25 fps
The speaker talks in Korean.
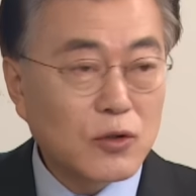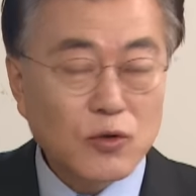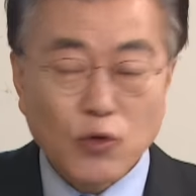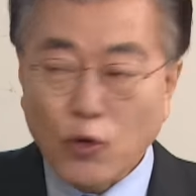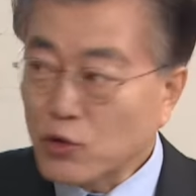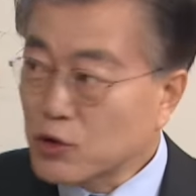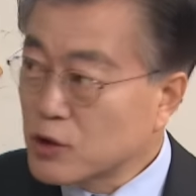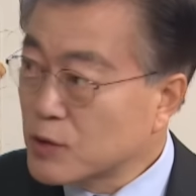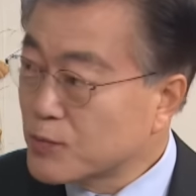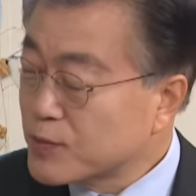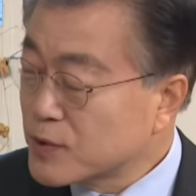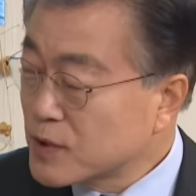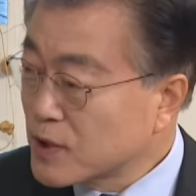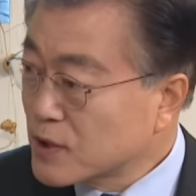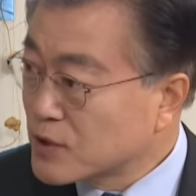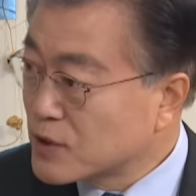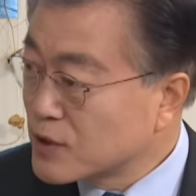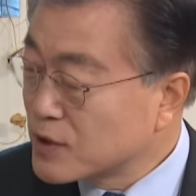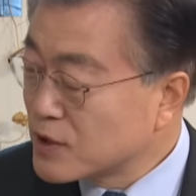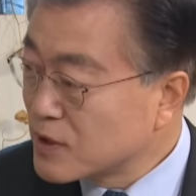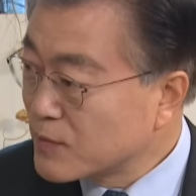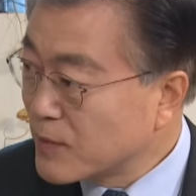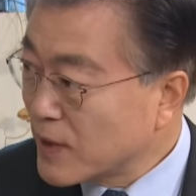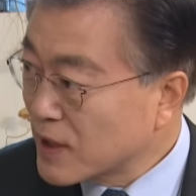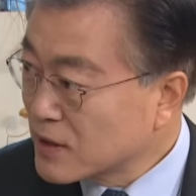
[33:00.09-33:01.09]
50%
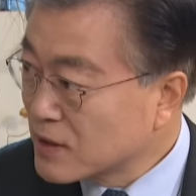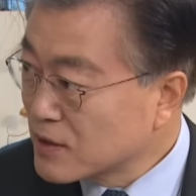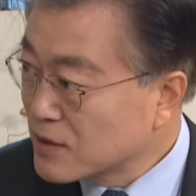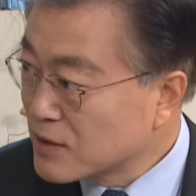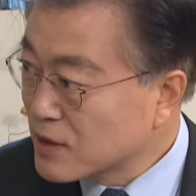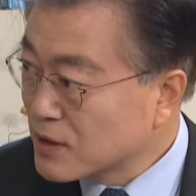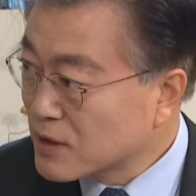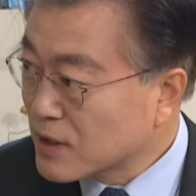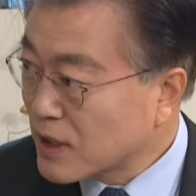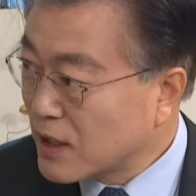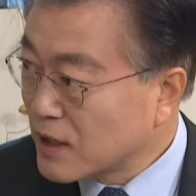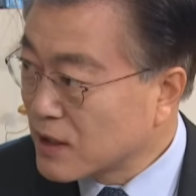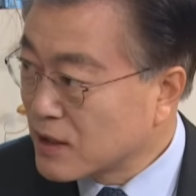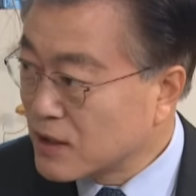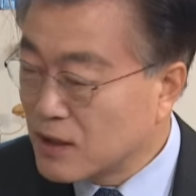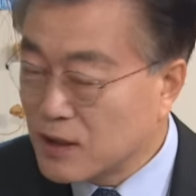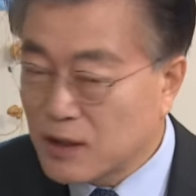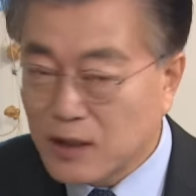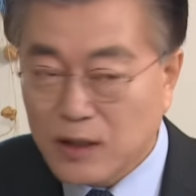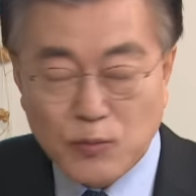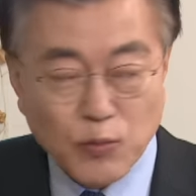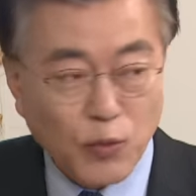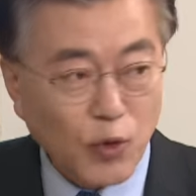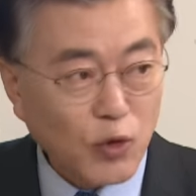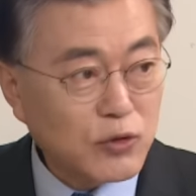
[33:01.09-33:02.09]
지지를 받는
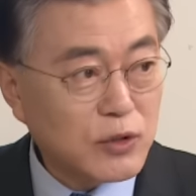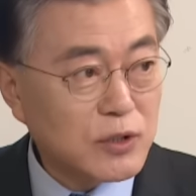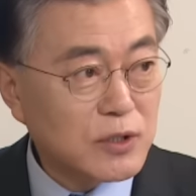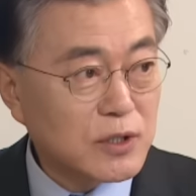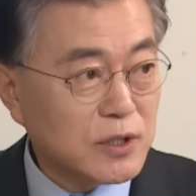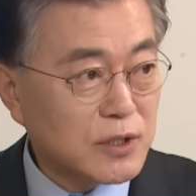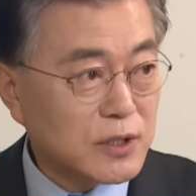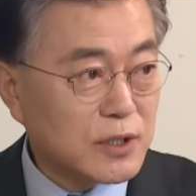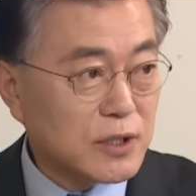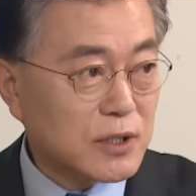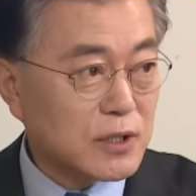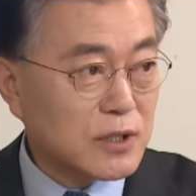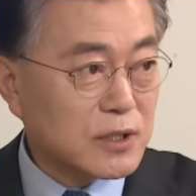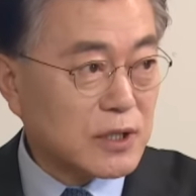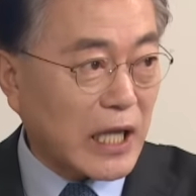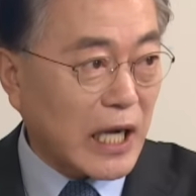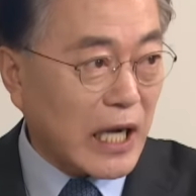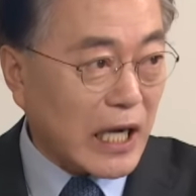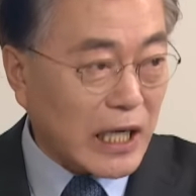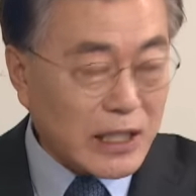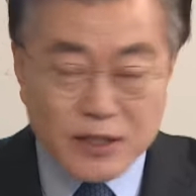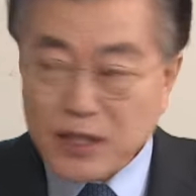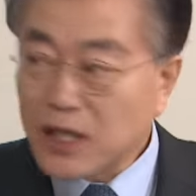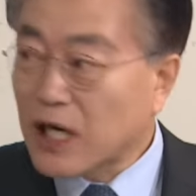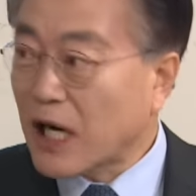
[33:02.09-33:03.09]
정당이 모든 의석을 다
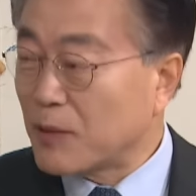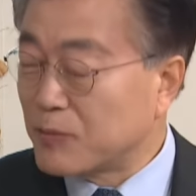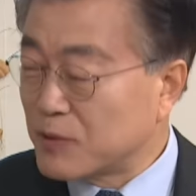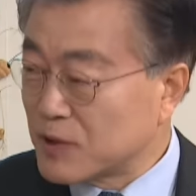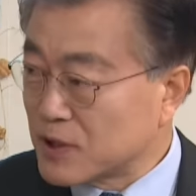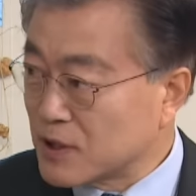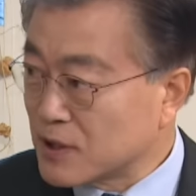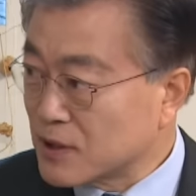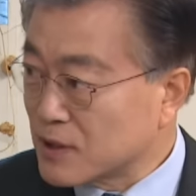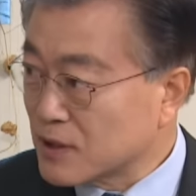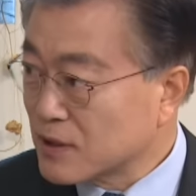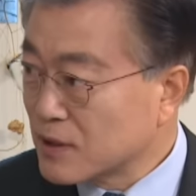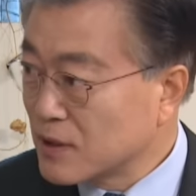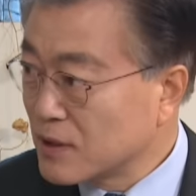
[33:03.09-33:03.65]
가져가 버리는,